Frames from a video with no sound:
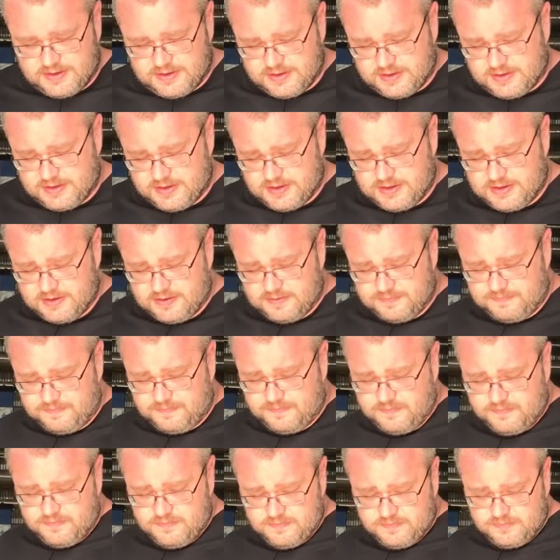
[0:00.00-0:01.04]
э,
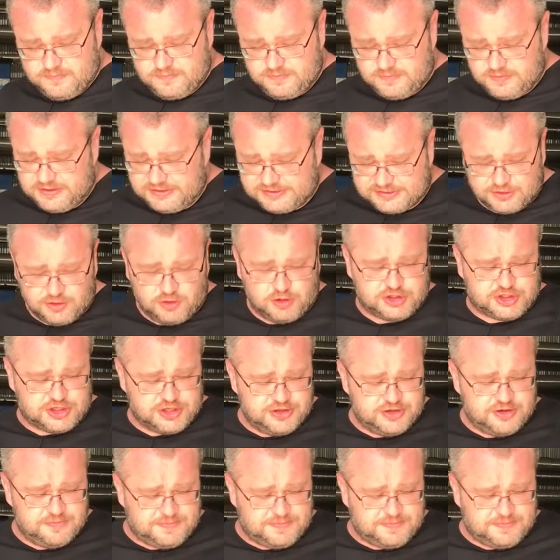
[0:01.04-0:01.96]
изношен